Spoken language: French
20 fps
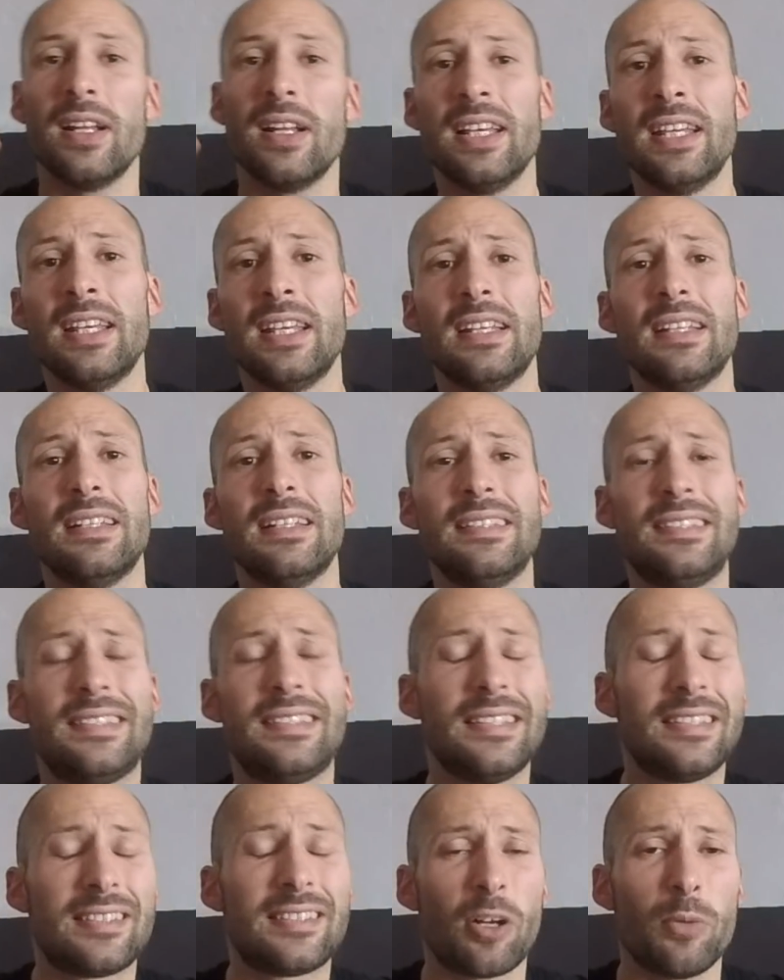et
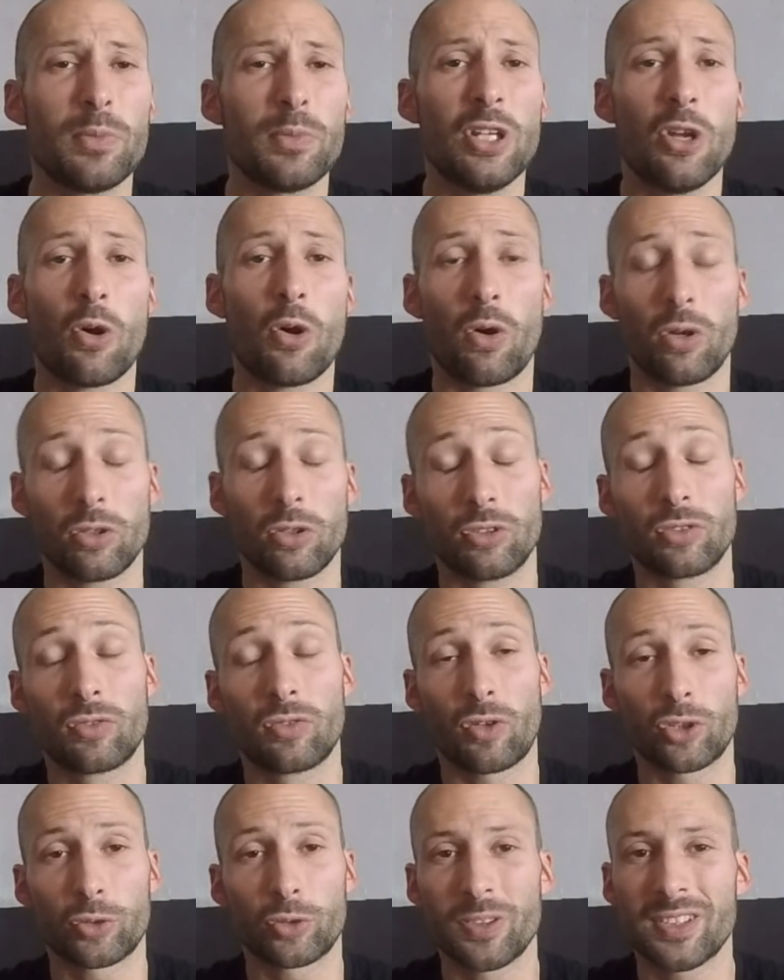600 000 euros. Donc
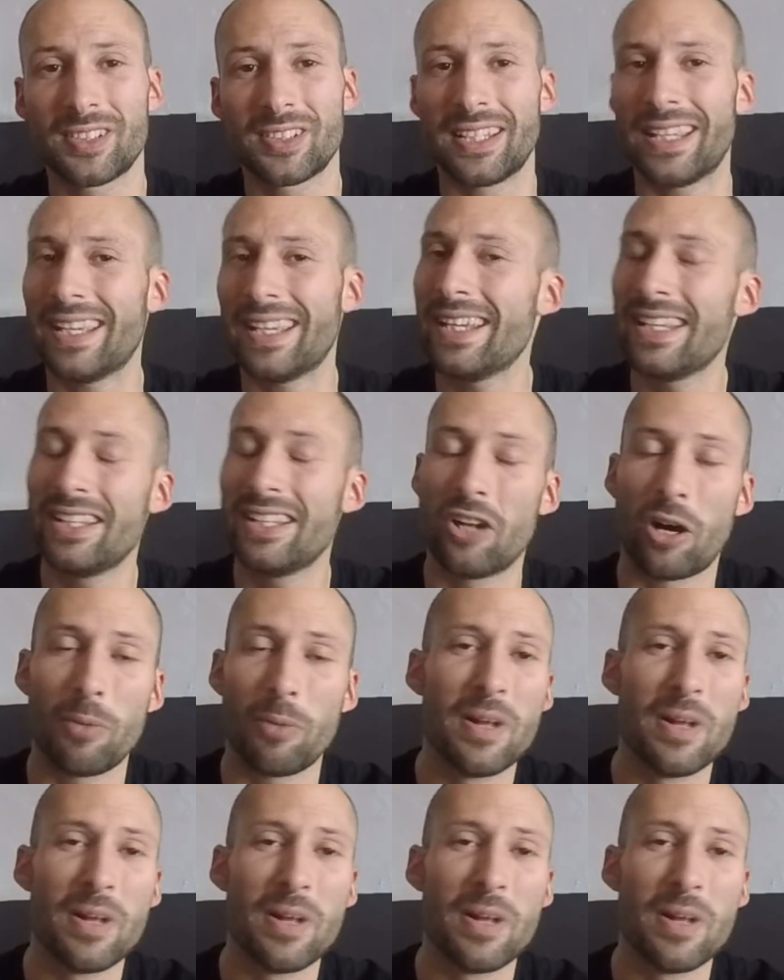franchement, c'est énorme.